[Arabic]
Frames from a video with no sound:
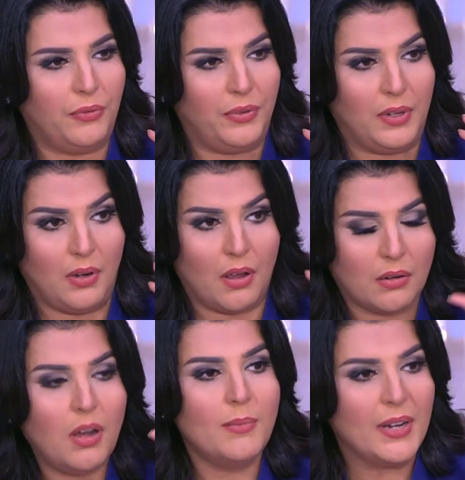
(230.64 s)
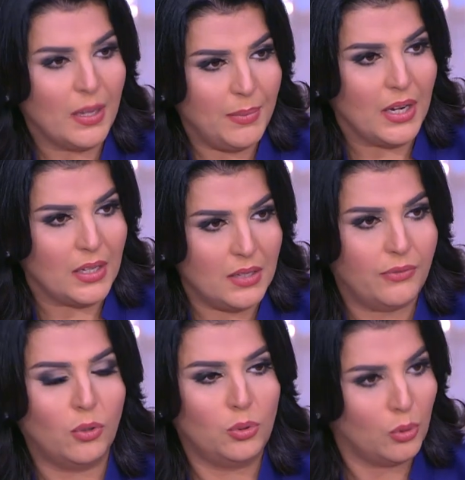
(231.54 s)
في الأرقام الكبيرة دي
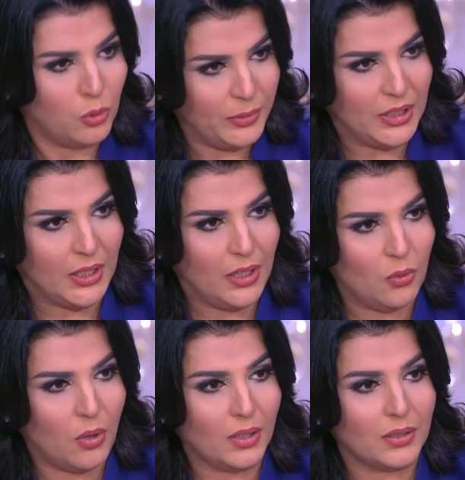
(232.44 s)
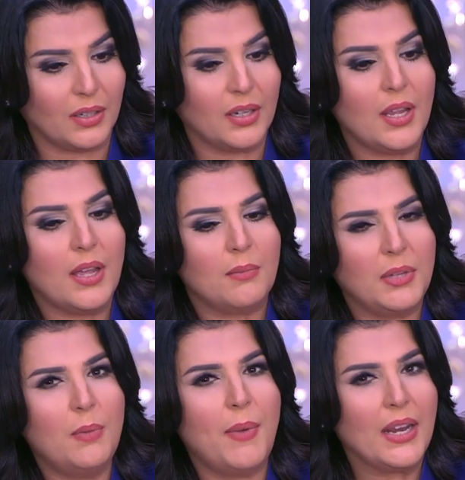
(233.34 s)
فوق ال 300 كيلو أكتر
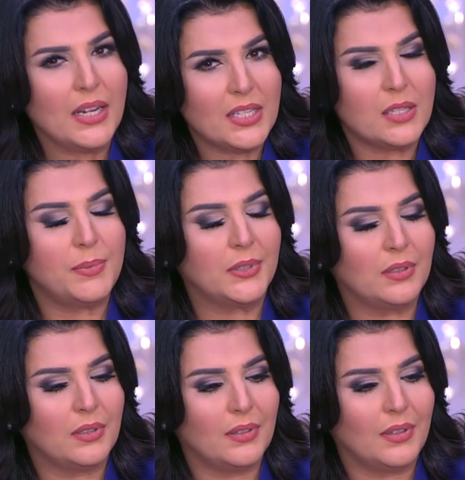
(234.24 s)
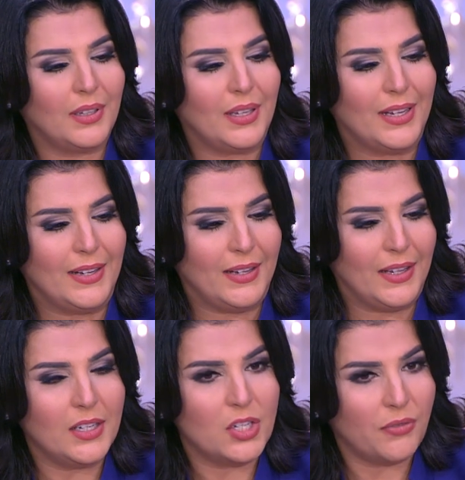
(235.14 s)
بتبقى نسبة
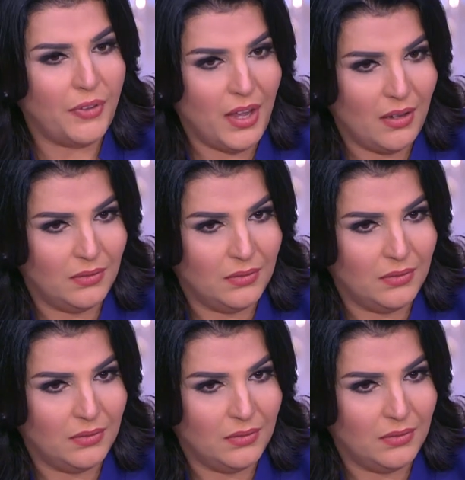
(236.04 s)
الشفاء